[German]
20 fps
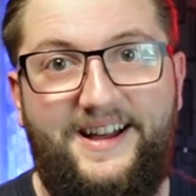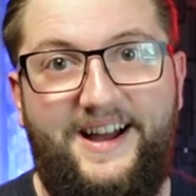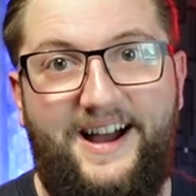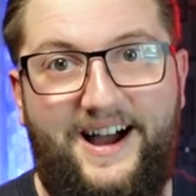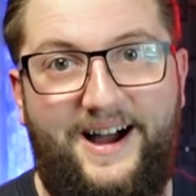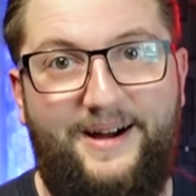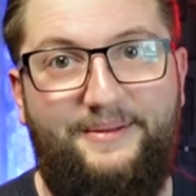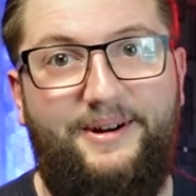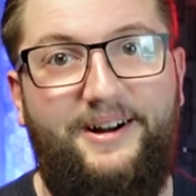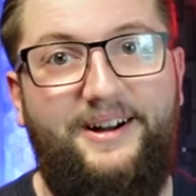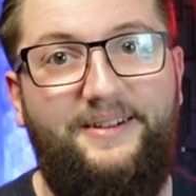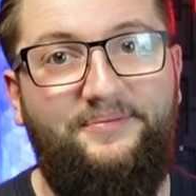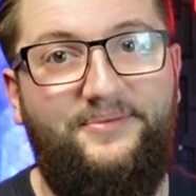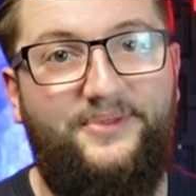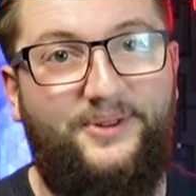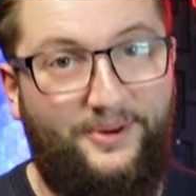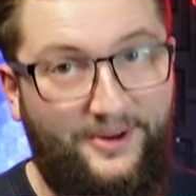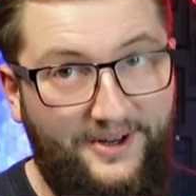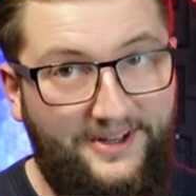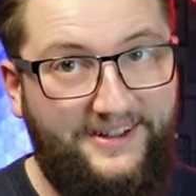Aber
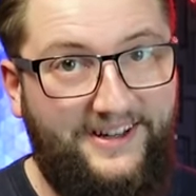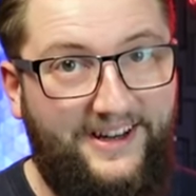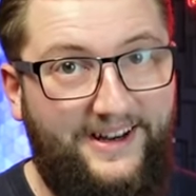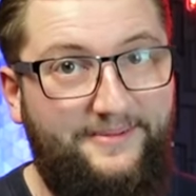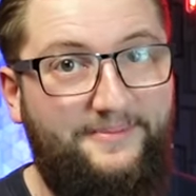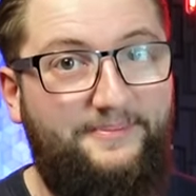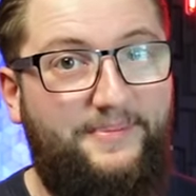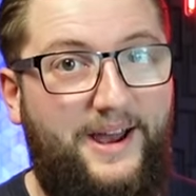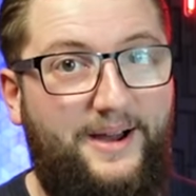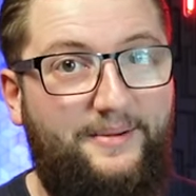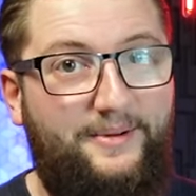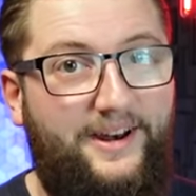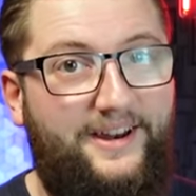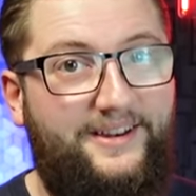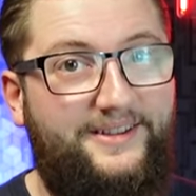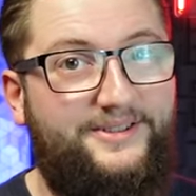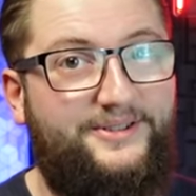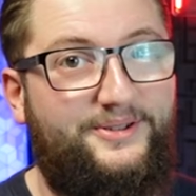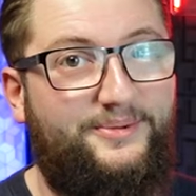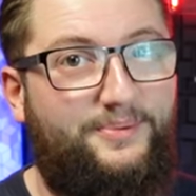durch den
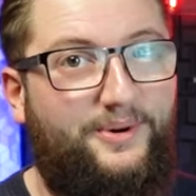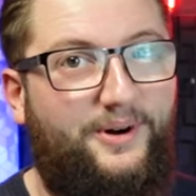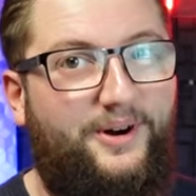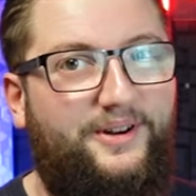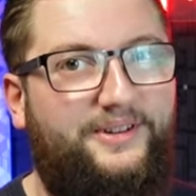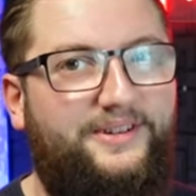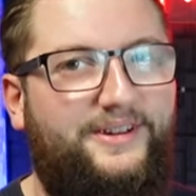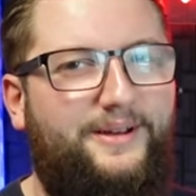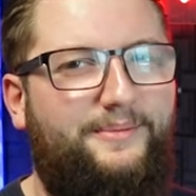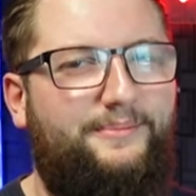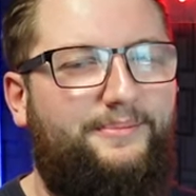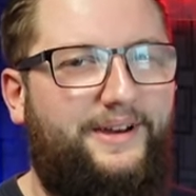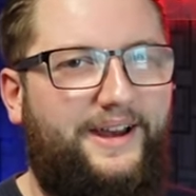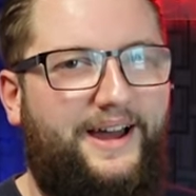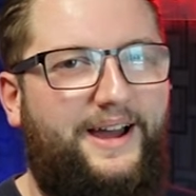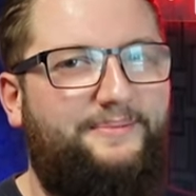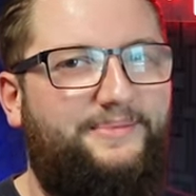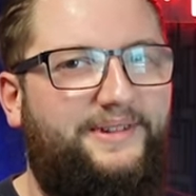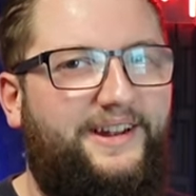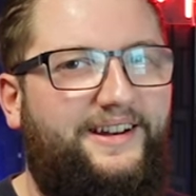permanenten Support
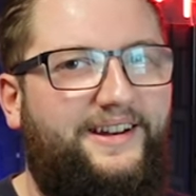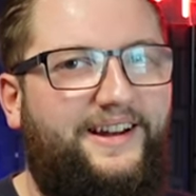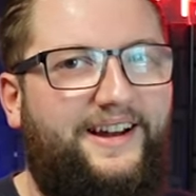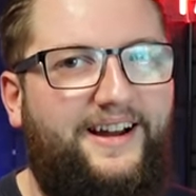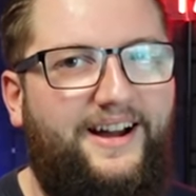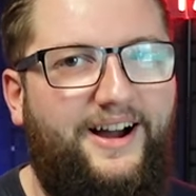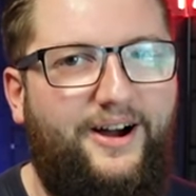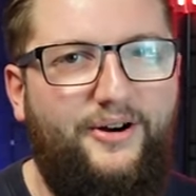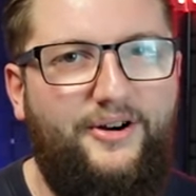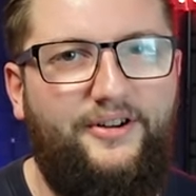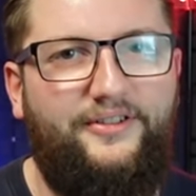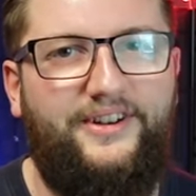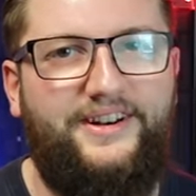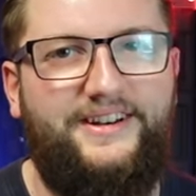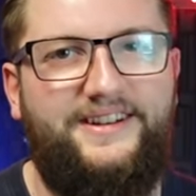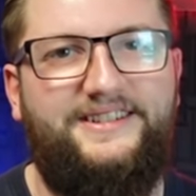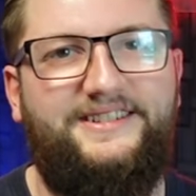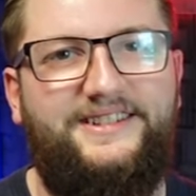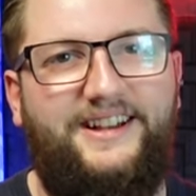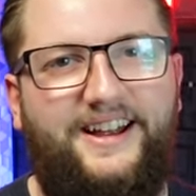bleibt er da, auch
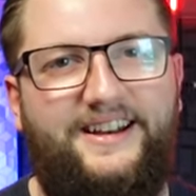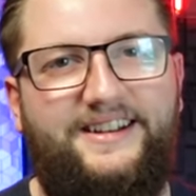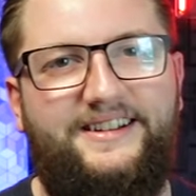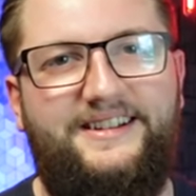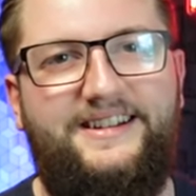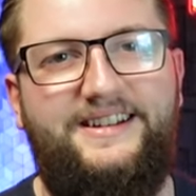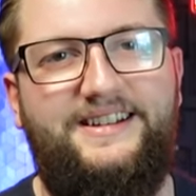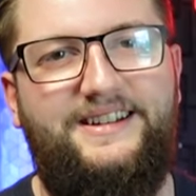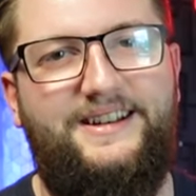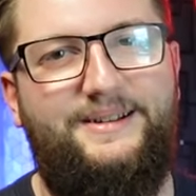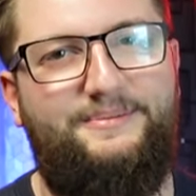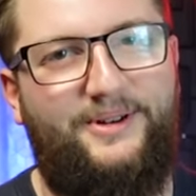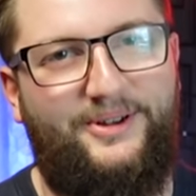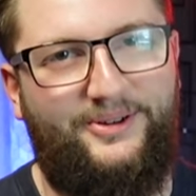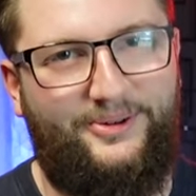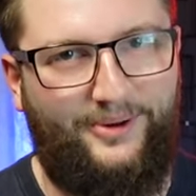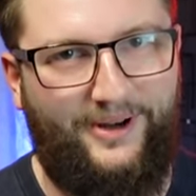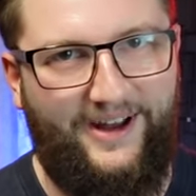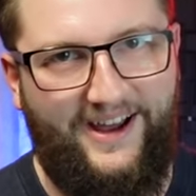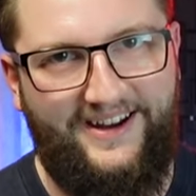wenn die Zeiten nicht immer
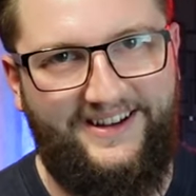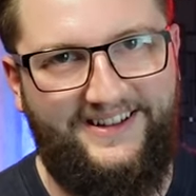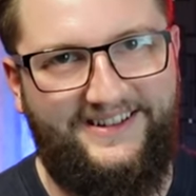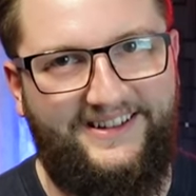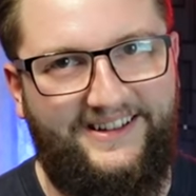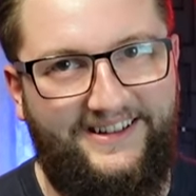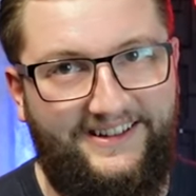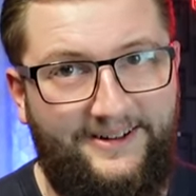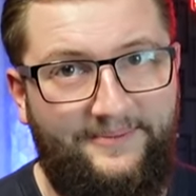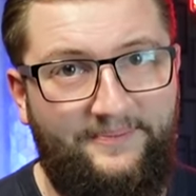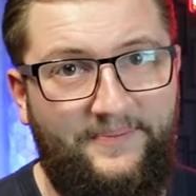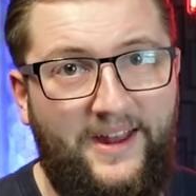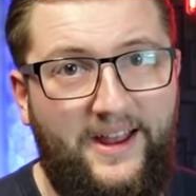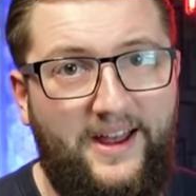so leicht sind.